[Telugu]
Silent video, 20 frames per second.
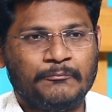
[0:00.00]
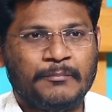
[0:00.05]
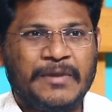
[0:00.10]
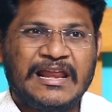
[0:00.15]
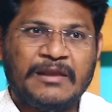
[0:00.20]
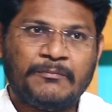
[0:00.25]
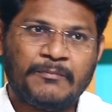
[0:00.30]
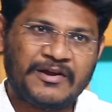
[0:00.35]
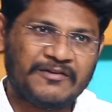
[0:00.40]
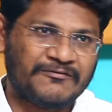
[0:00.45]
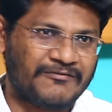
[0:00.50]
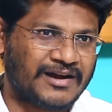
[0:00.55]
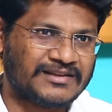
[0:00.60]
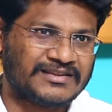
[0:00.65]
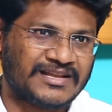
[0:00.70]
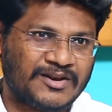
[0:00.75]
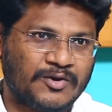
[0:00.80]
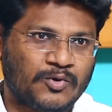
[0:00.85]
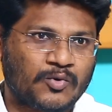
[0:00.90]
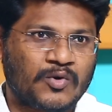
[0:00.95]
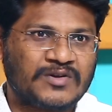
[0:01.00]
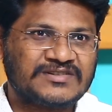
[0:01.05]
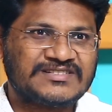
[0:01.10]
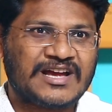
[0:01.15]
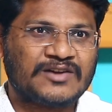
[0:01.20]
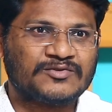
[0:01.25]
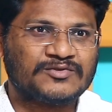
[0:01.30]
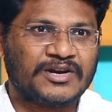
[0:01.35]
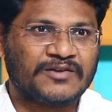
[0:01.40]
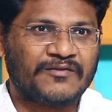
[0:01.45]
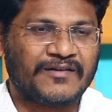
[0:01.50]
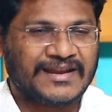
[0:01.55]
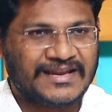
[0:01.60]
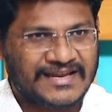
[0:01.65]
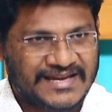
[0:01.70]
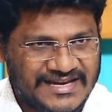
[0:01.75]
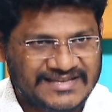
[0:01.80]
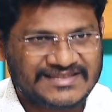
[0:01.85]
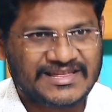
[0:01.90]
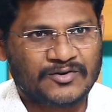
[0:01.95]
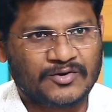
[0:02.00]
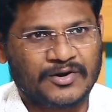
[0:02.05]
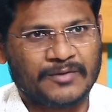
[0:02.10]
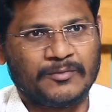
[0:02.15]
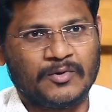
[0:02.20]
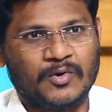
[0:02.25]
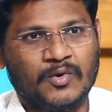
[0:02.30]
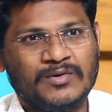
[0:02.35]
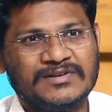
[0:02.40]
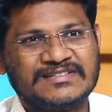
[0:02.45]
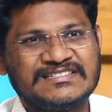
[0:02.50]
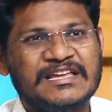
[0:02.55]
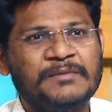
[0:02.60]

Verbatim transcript: బెయిల్పై వాదనలు కొనసాగుతున్నటువంటి ఈ తరుణంలో